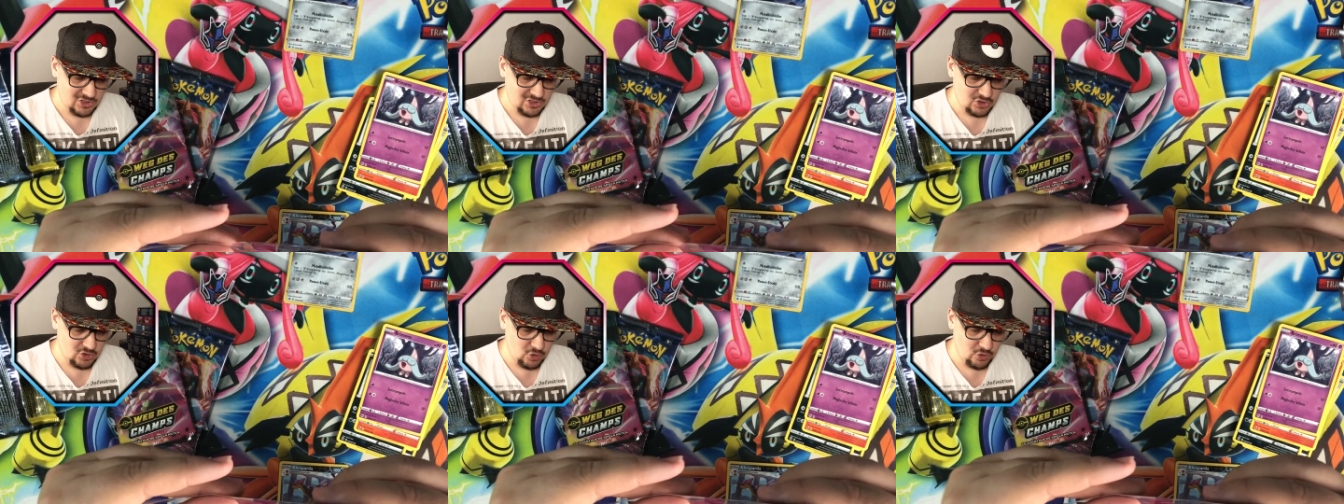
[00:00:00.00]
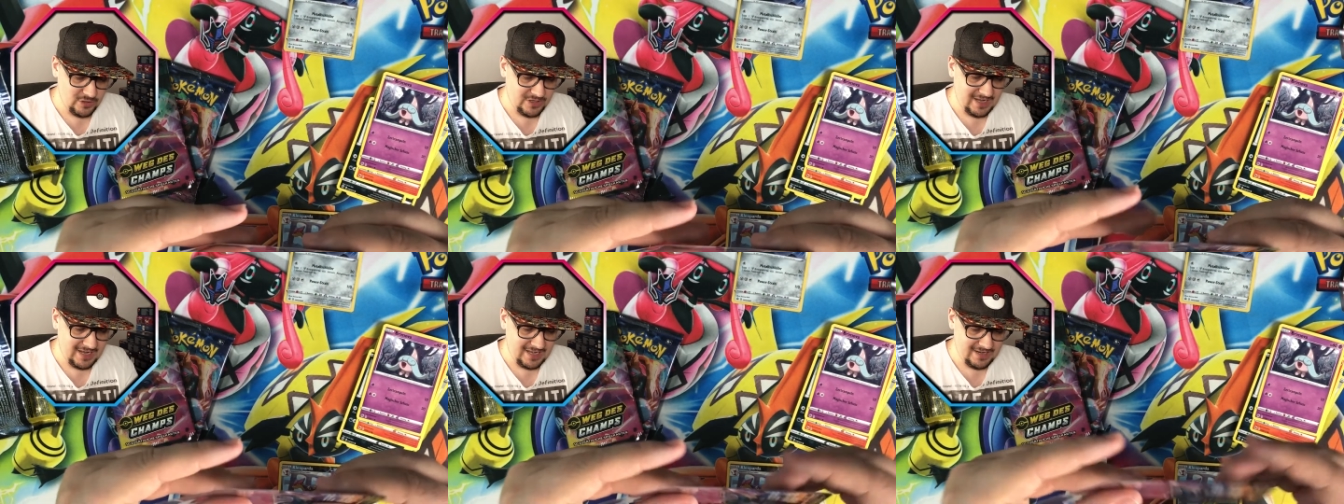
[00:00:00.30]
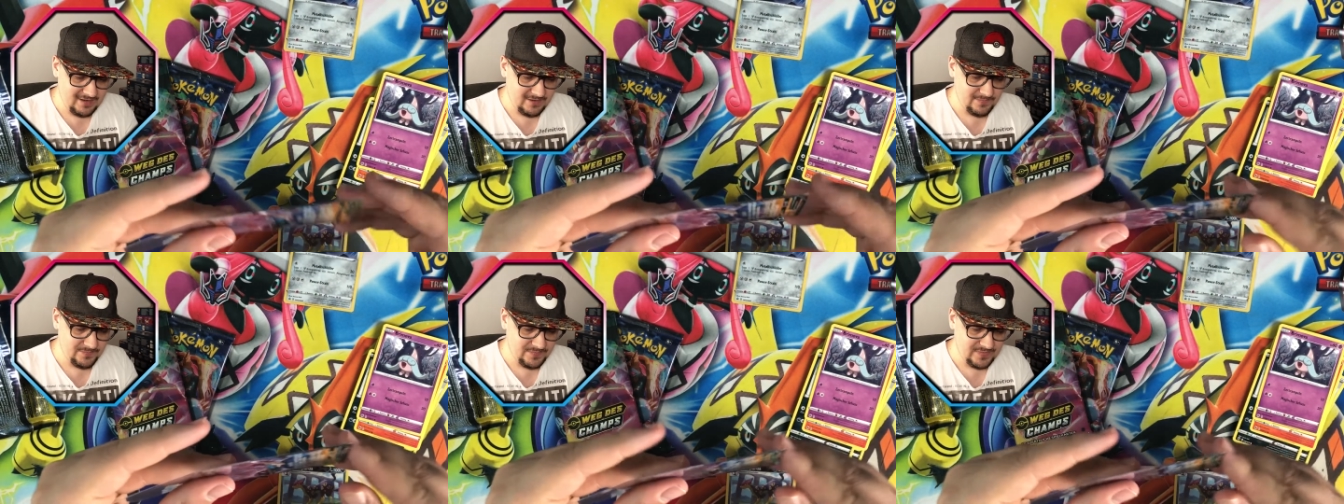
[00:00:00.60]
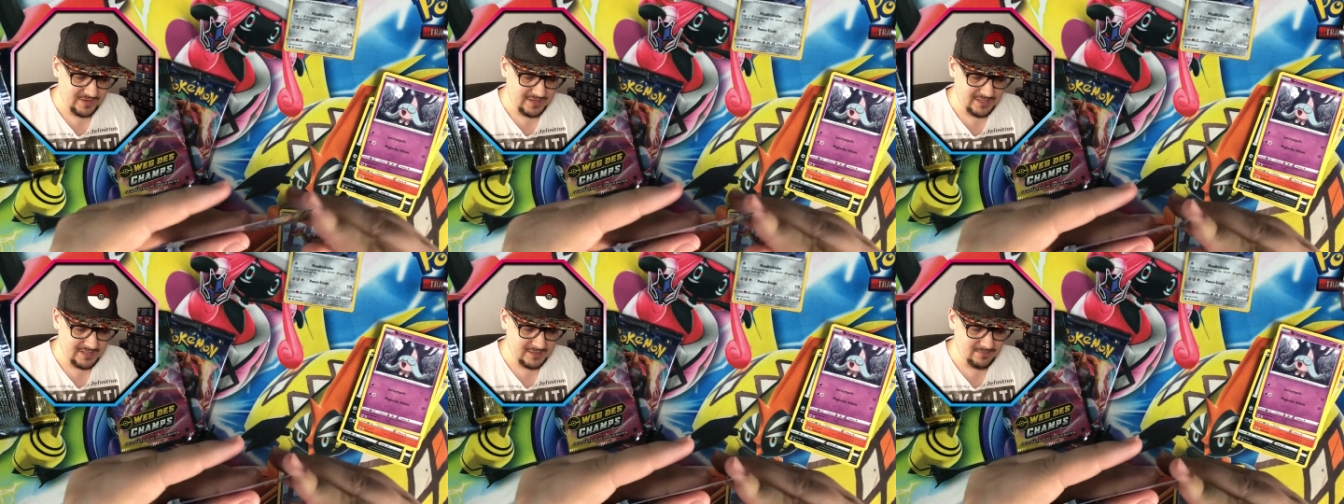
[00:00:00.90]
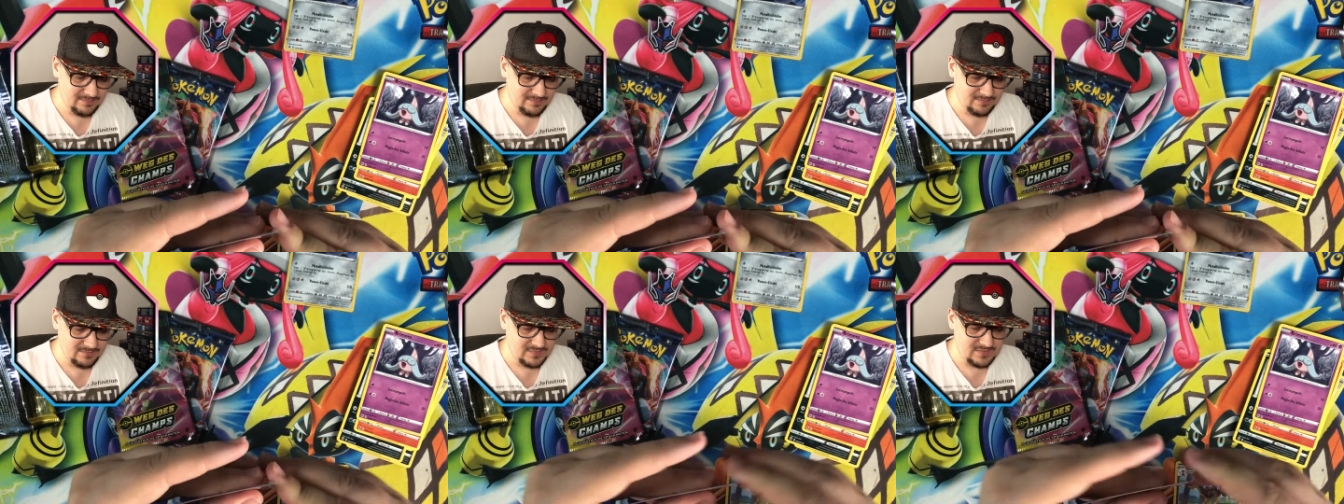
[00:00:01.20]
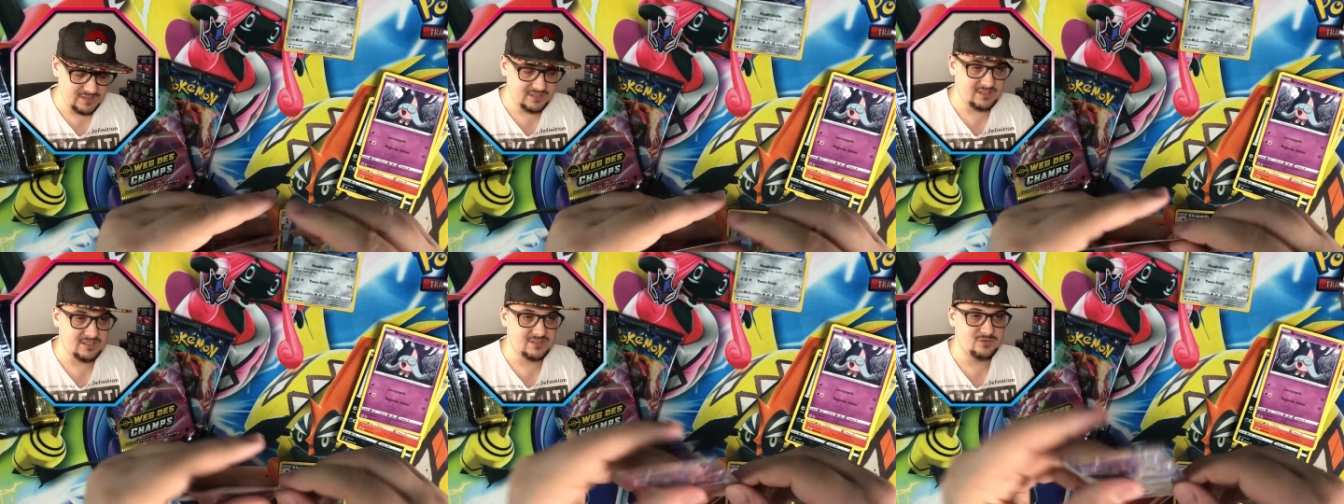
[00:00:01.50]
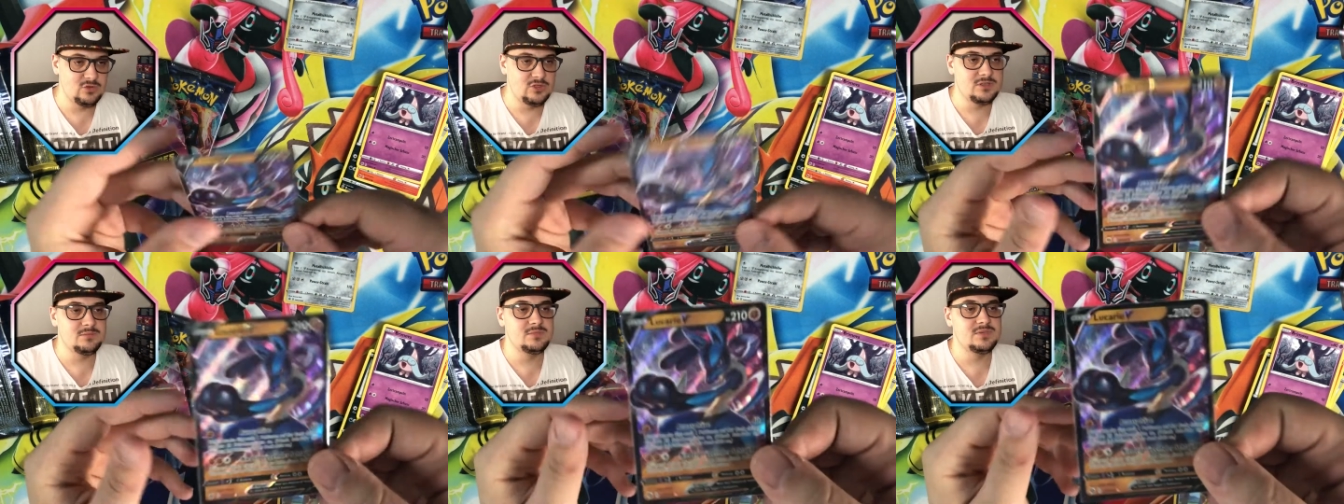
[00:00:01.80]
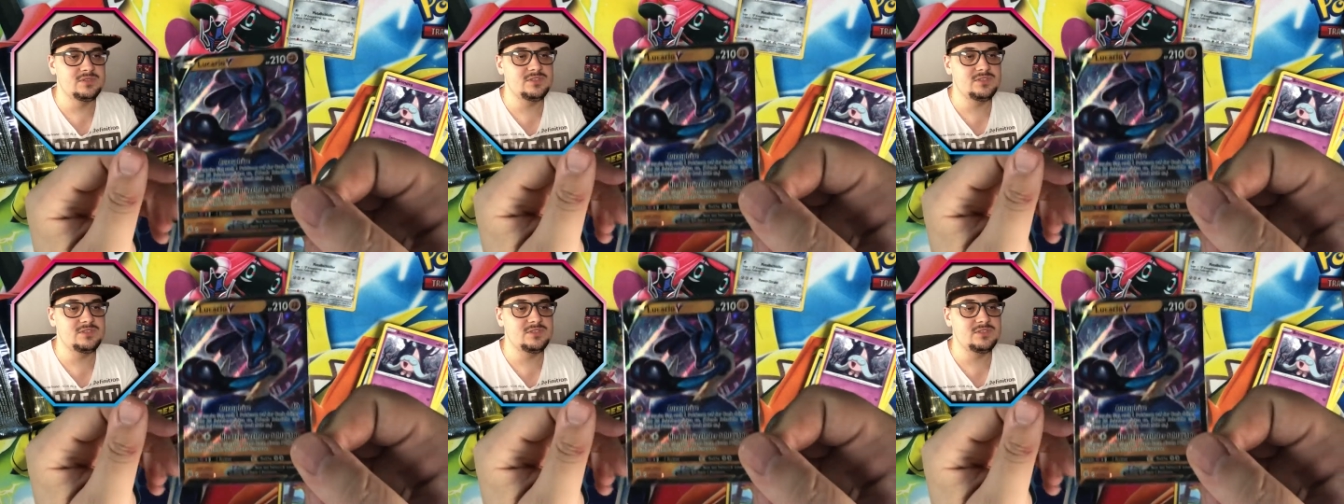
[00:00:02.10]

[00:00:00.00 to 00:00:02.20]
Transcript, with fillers: Schöne Karte. Ähm, ist natürlich ein